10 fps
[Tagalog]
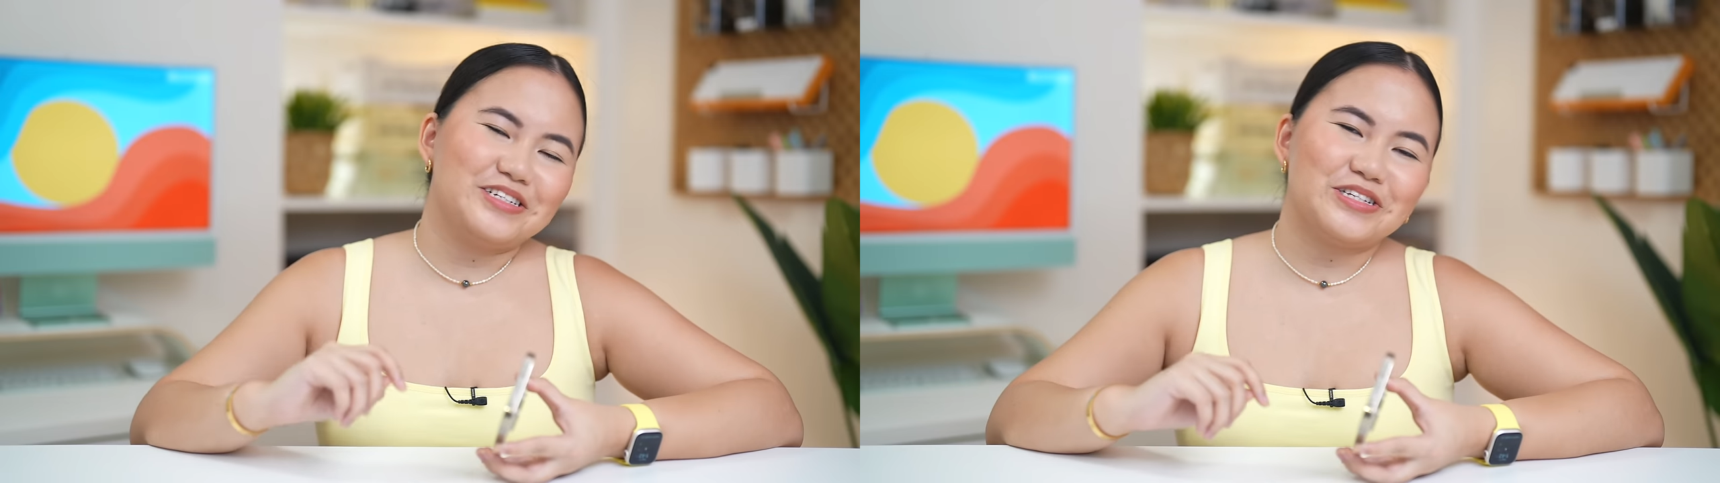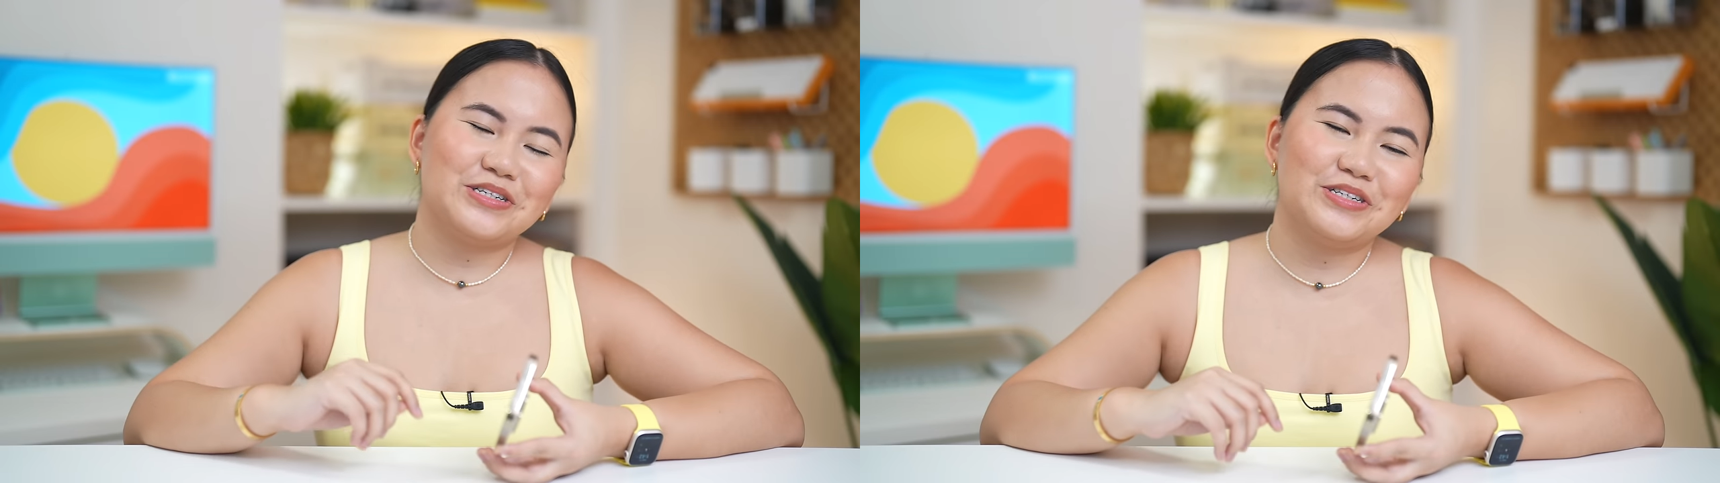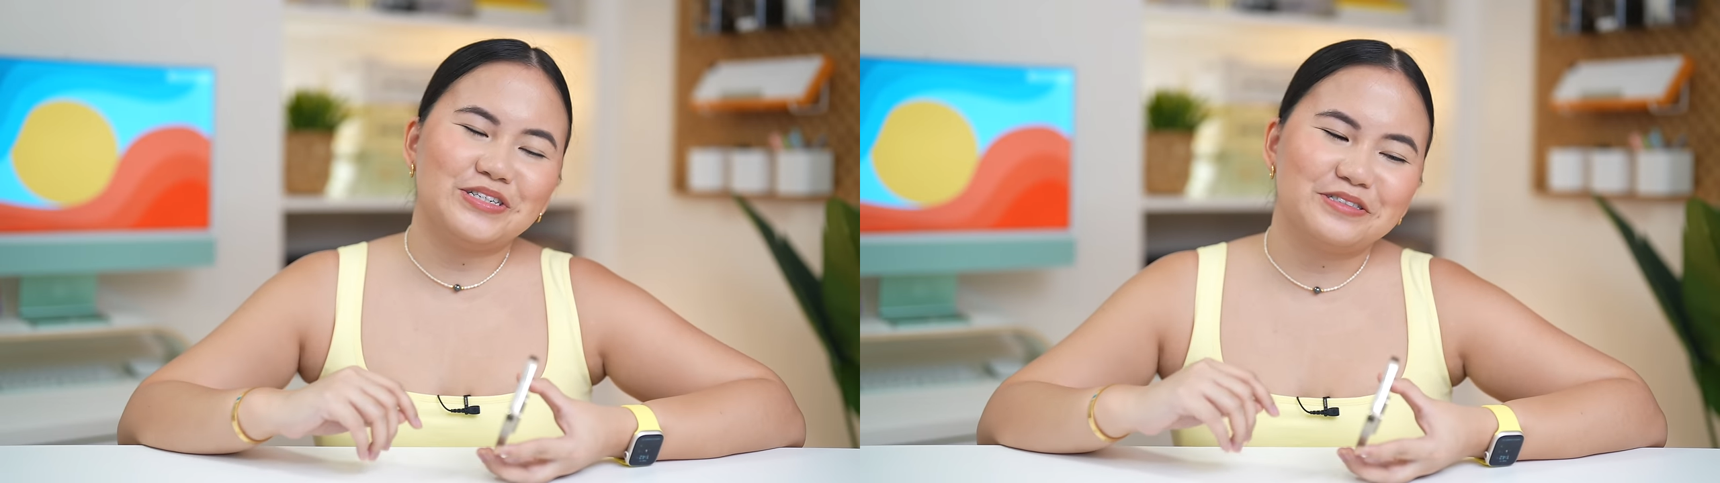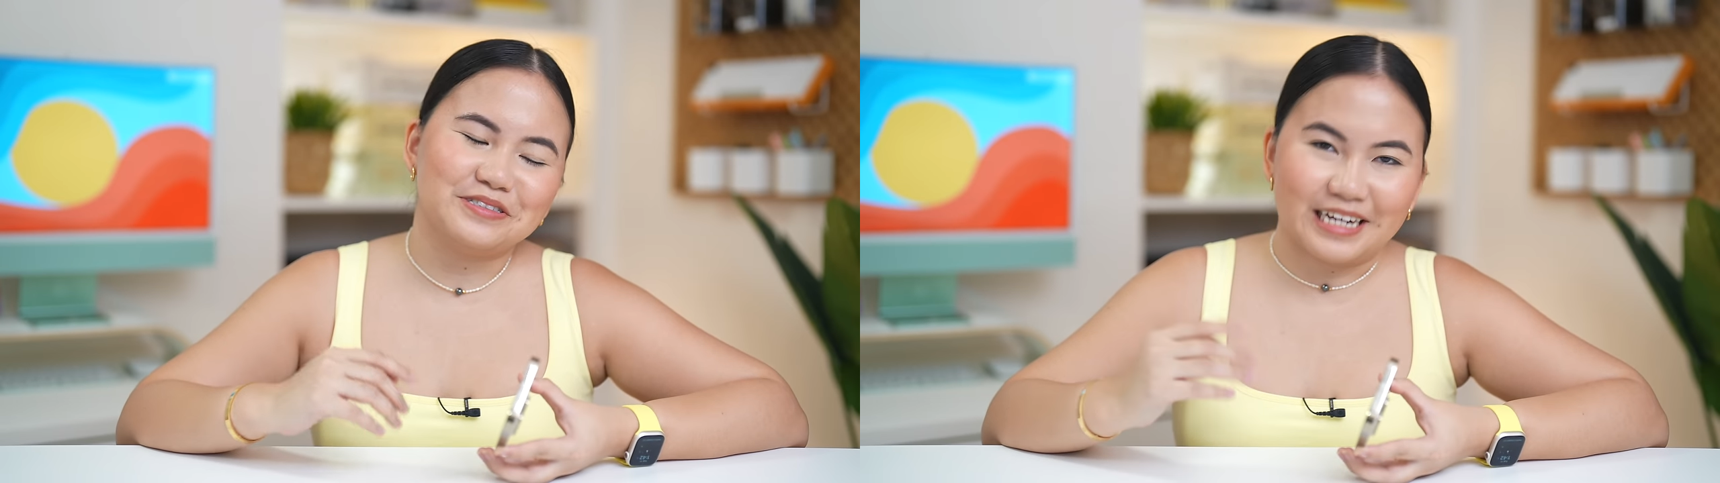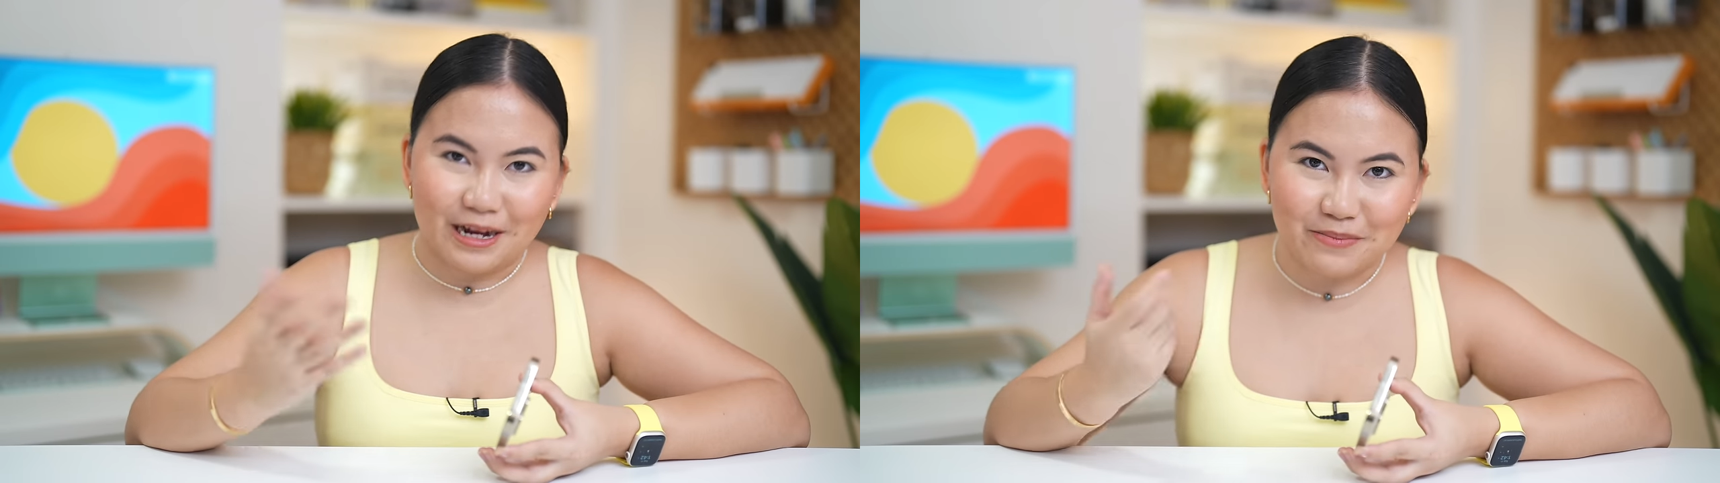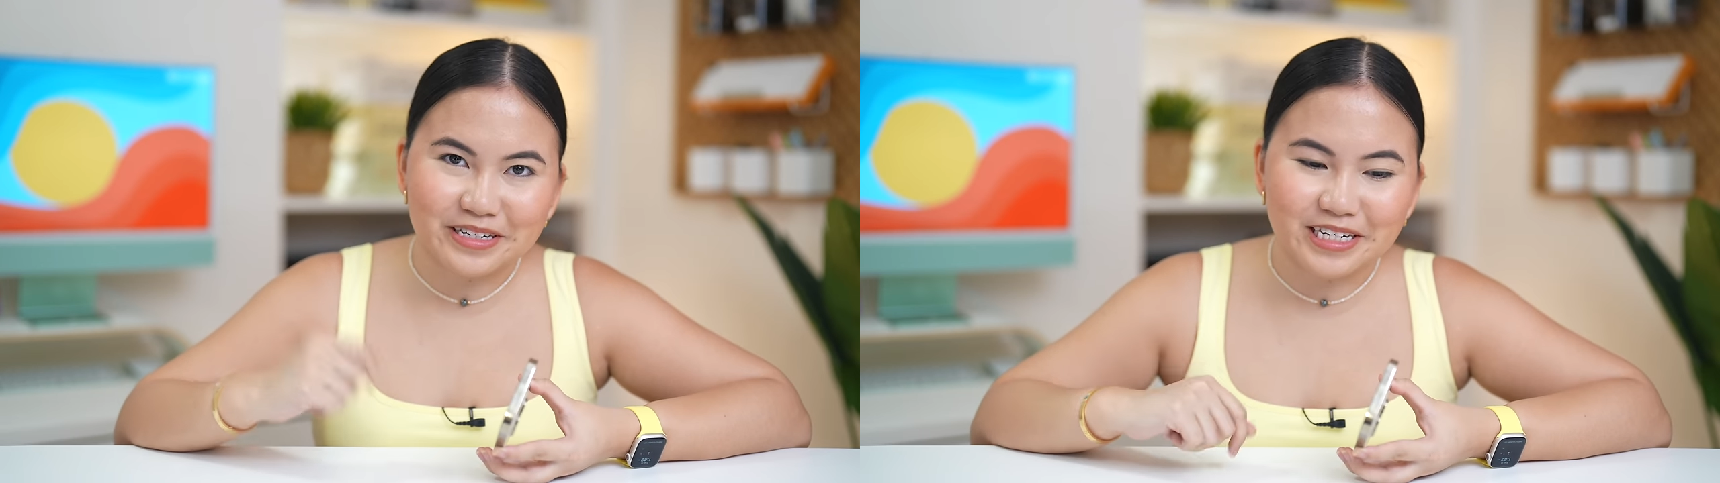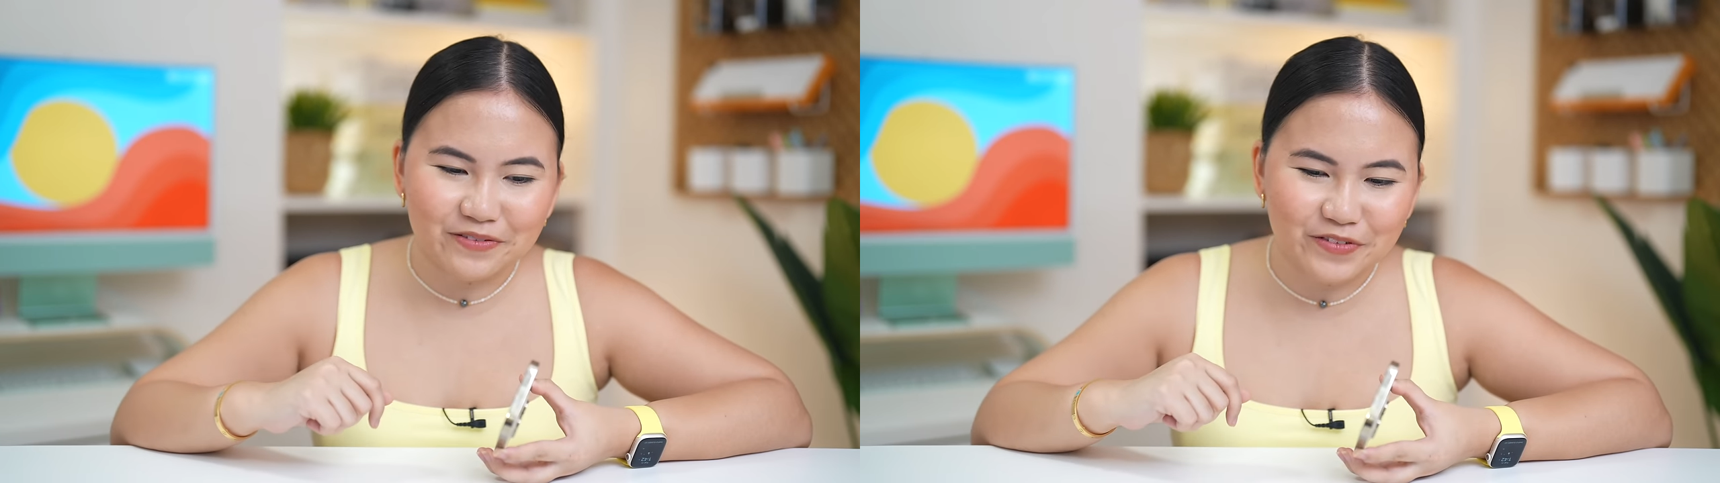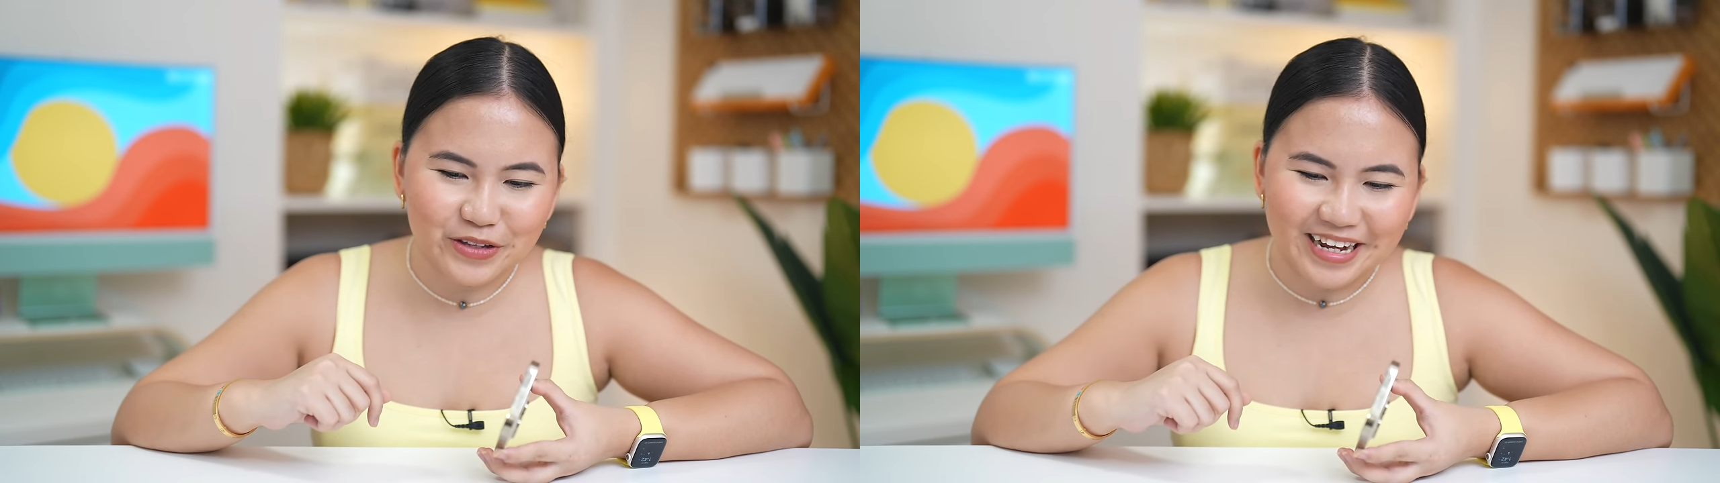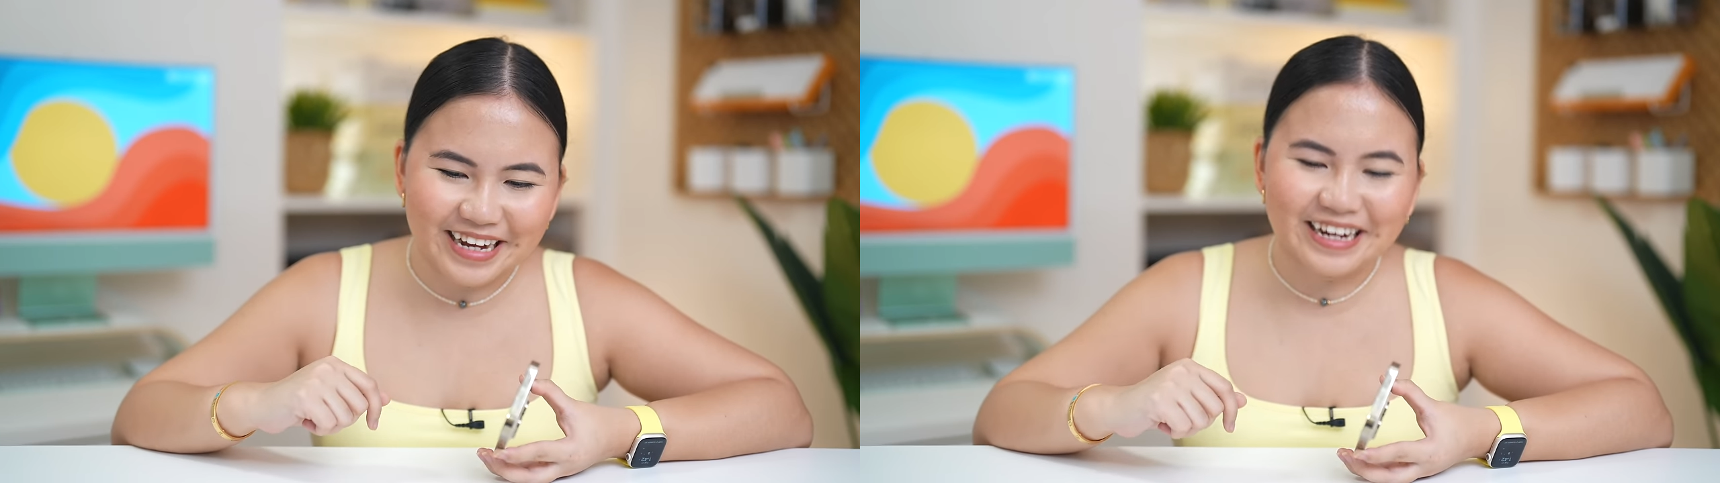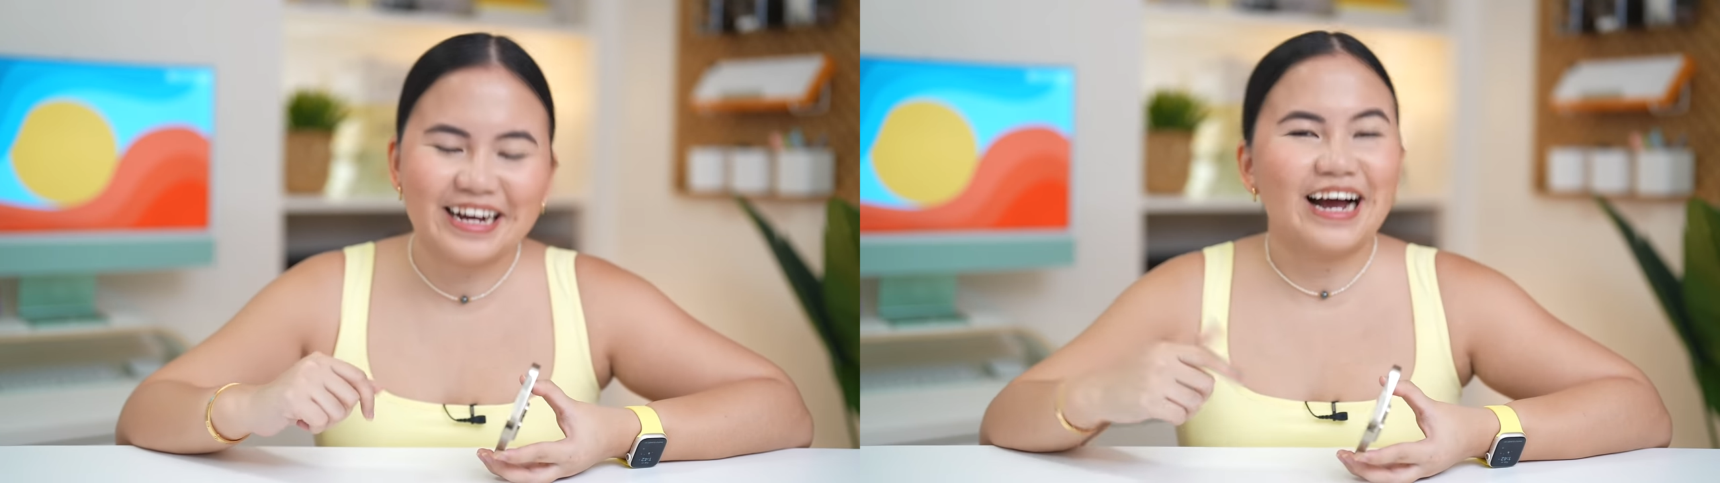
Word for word: So, camera review na.